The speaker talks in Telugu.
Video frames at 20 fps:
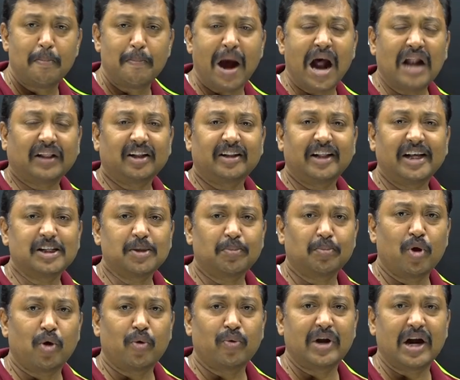
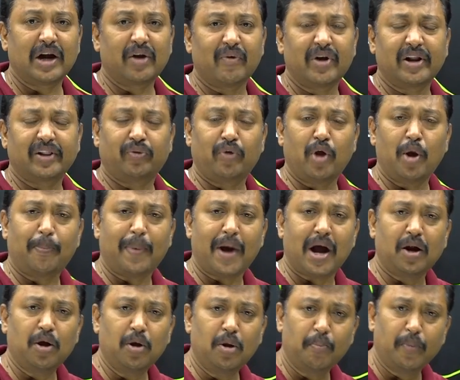భారతదేశంలో ఉన్నటువంటి
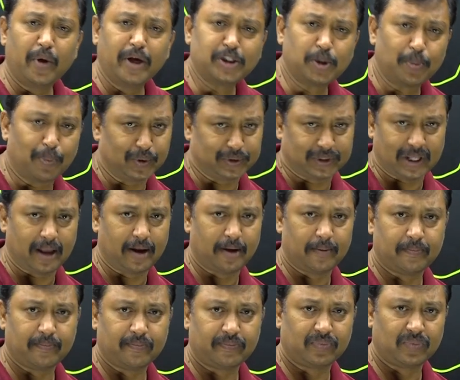ద్వీపాలు ముగిసిపోతాయి
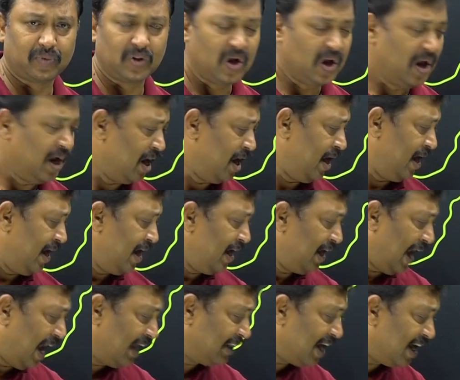
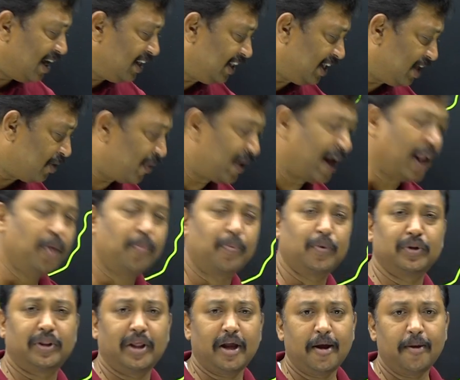ఇంకా దాని దిగువకి
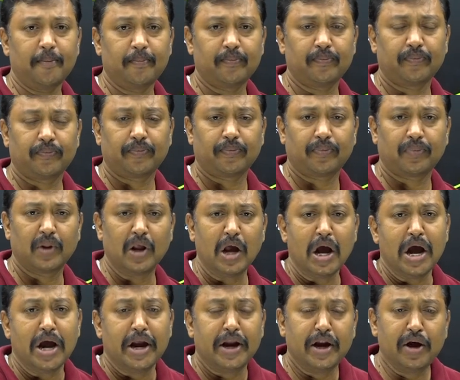వెళ్ళిపోతే
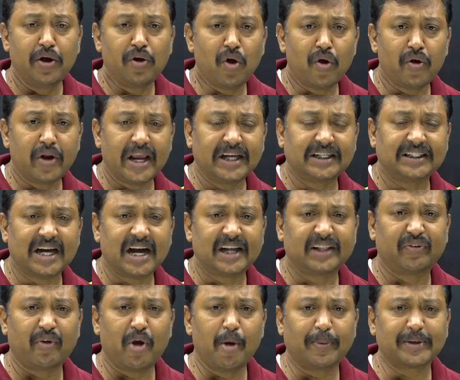ఇండోనేషియా
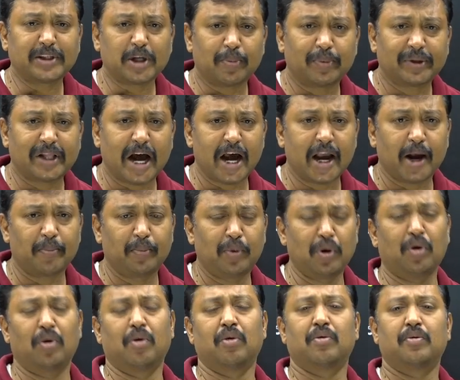ద్వీప
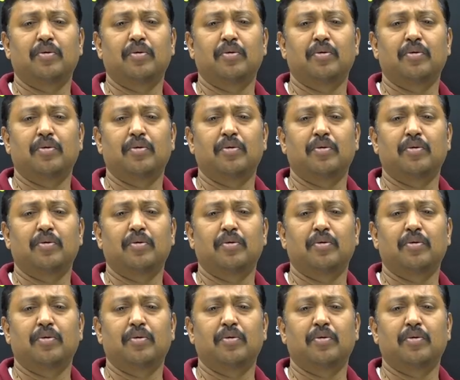సముదాయంలో